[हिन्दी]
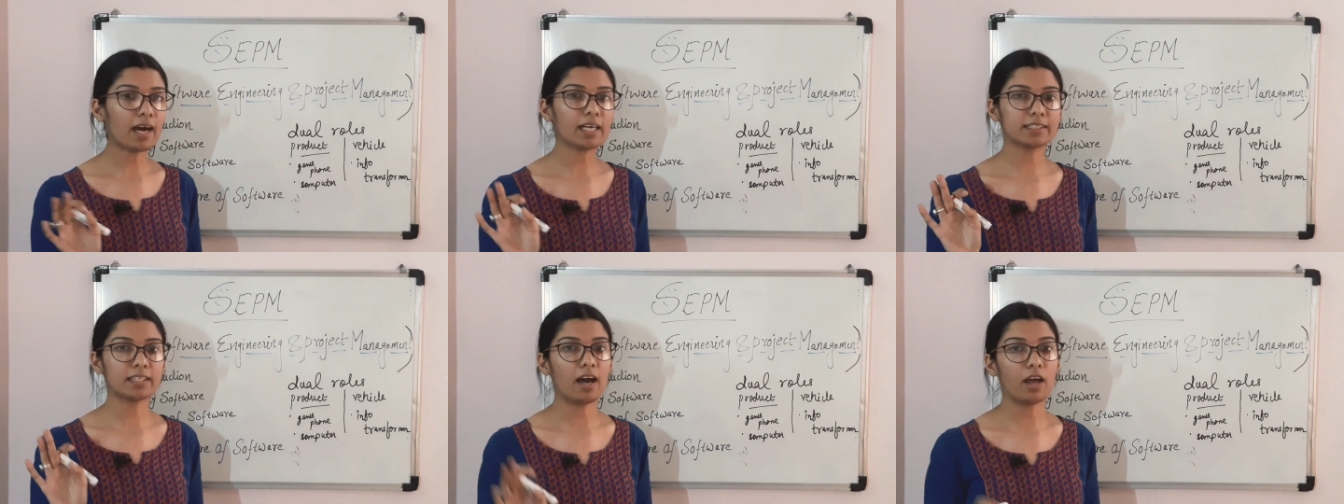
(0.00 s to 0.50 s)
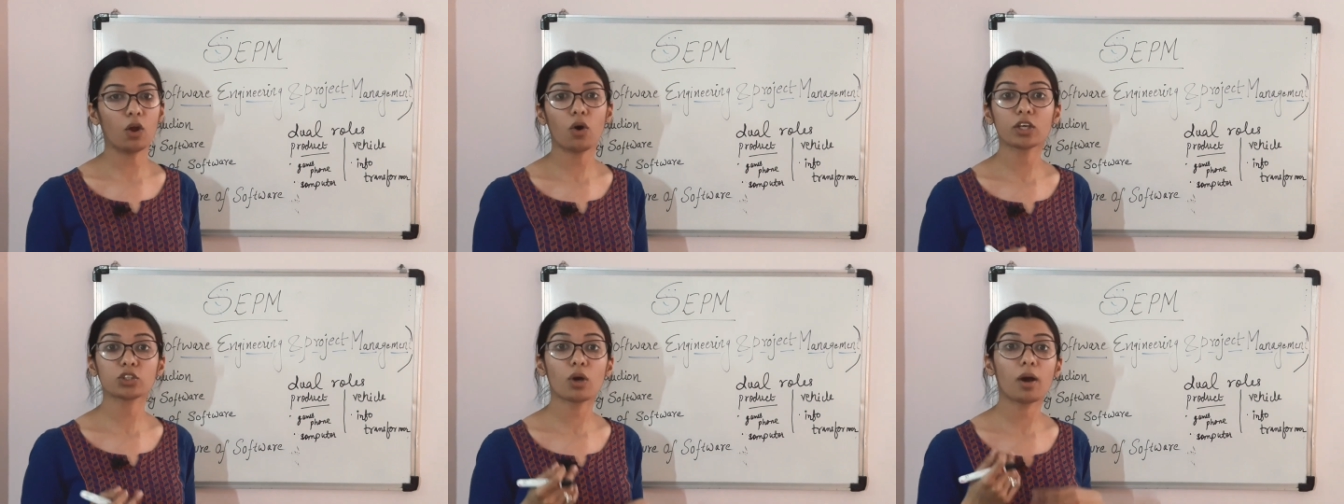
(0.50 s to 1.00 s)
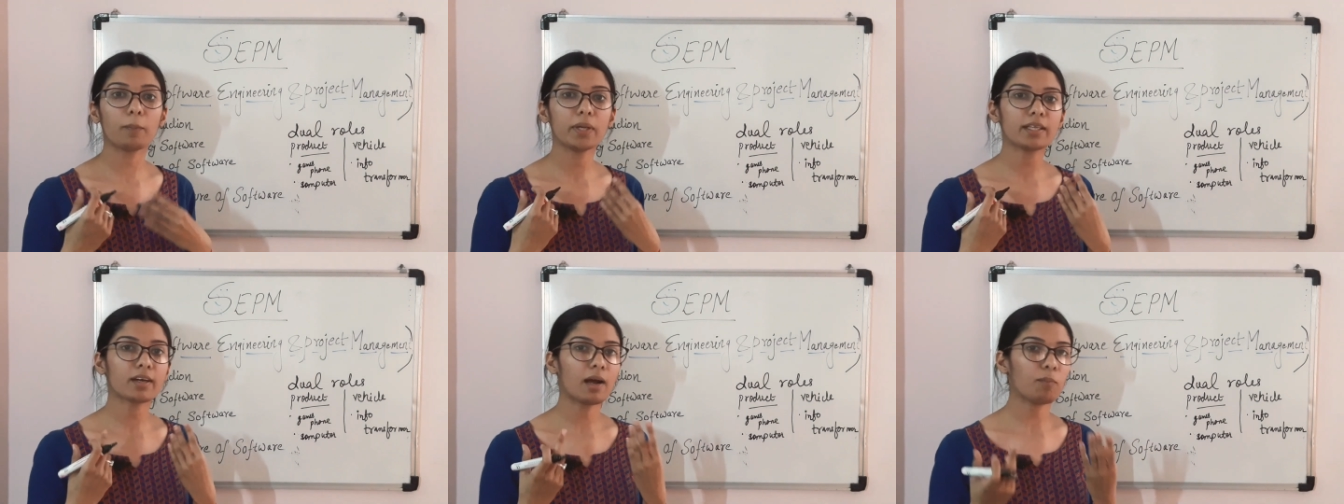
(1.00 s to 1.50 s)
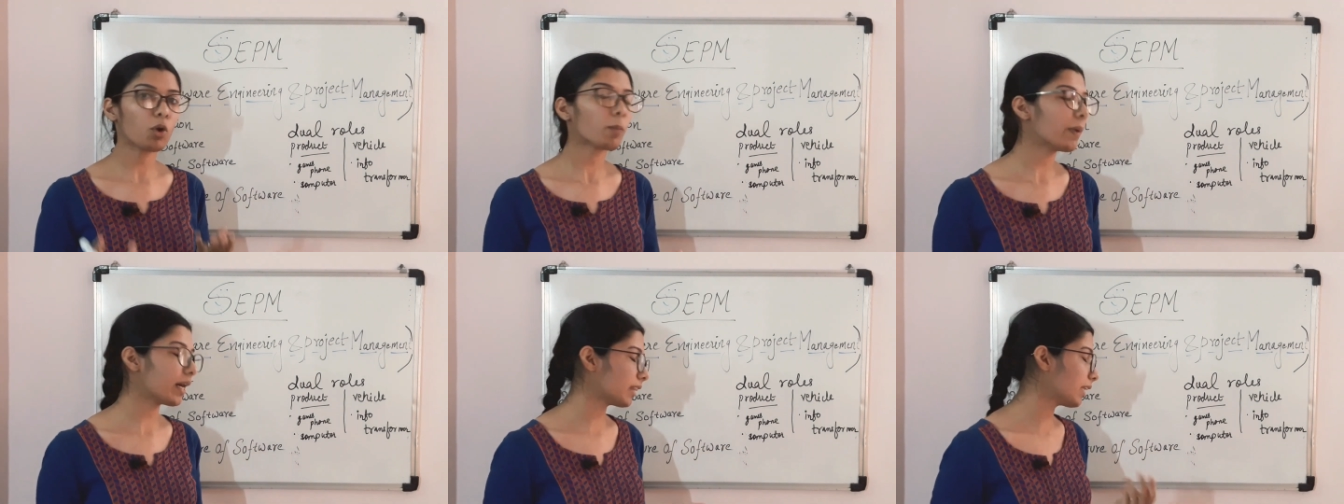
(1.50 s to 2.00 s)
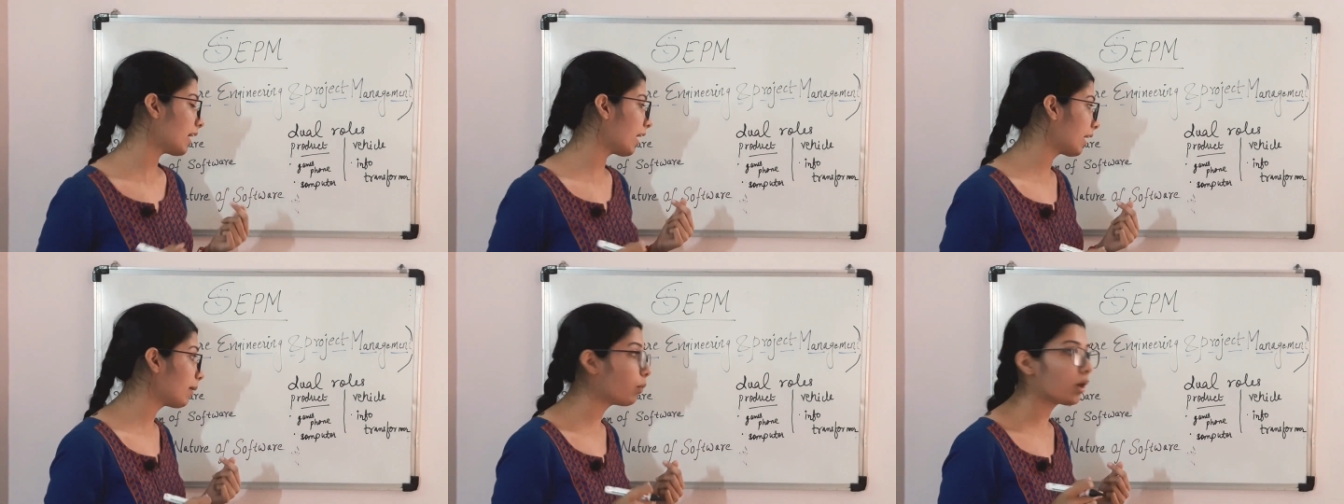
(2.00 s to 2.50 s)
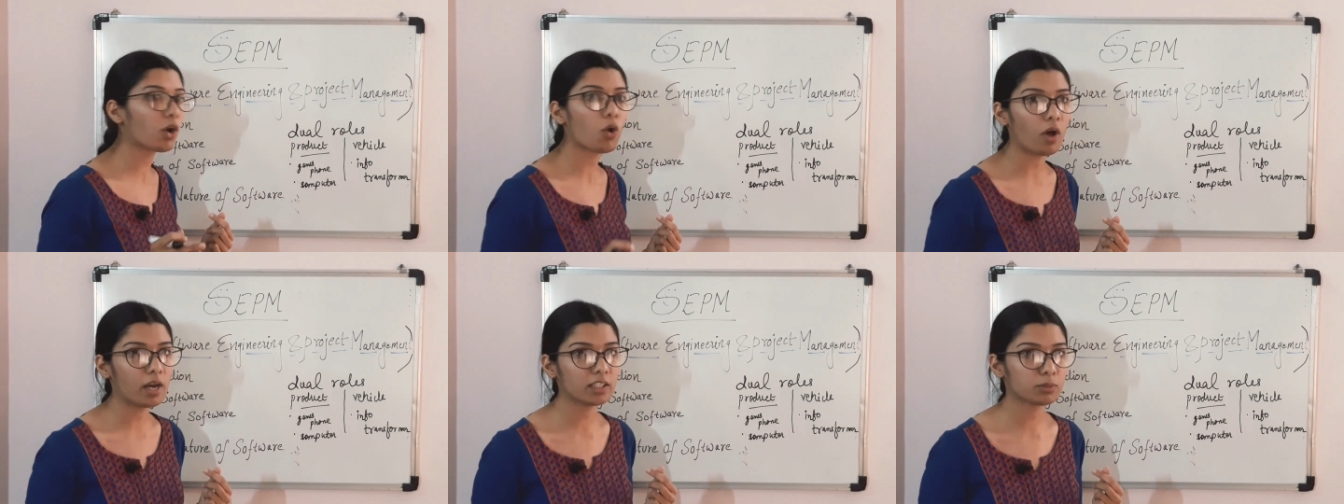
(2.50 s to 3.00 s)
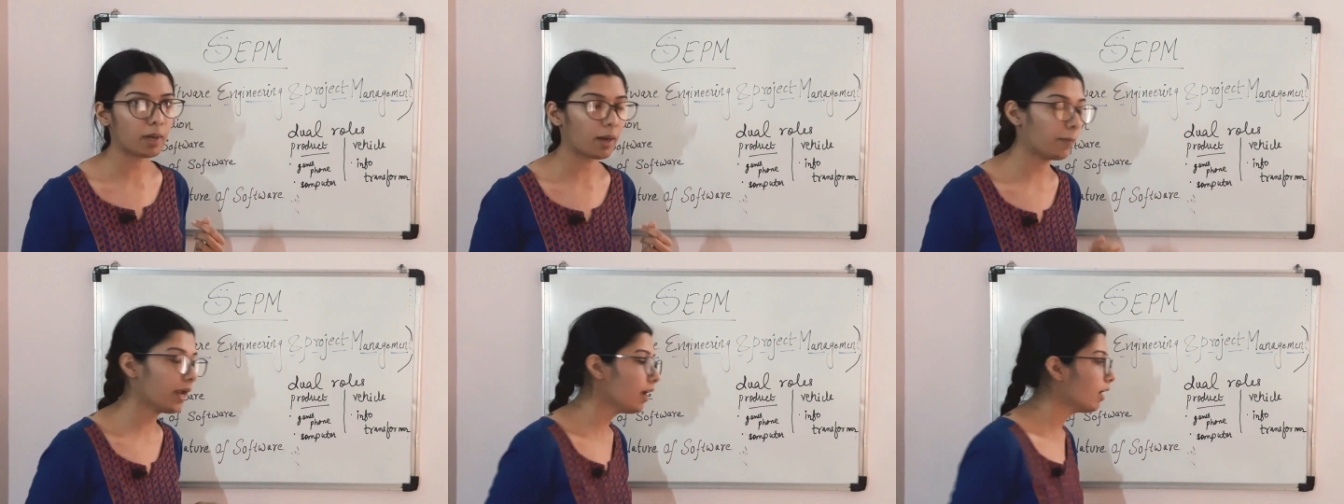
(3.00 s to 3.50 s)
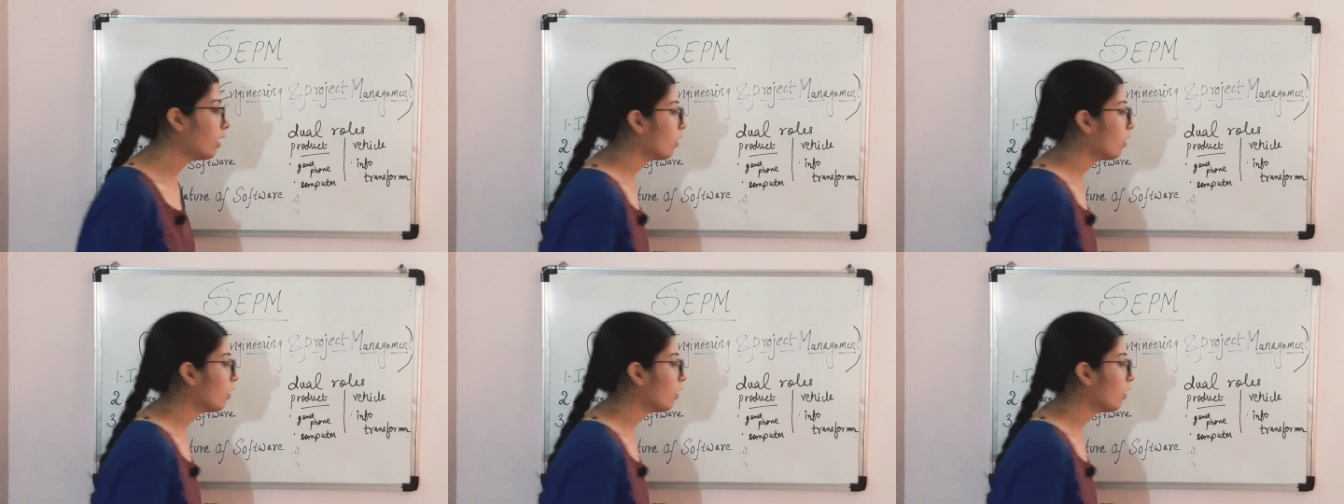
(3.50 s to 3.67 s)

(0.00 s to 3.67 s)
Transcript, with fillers: आसान और जो अभी तक हम लोग पढ़ते आ रहे हैं पूरे कॉलेज भर में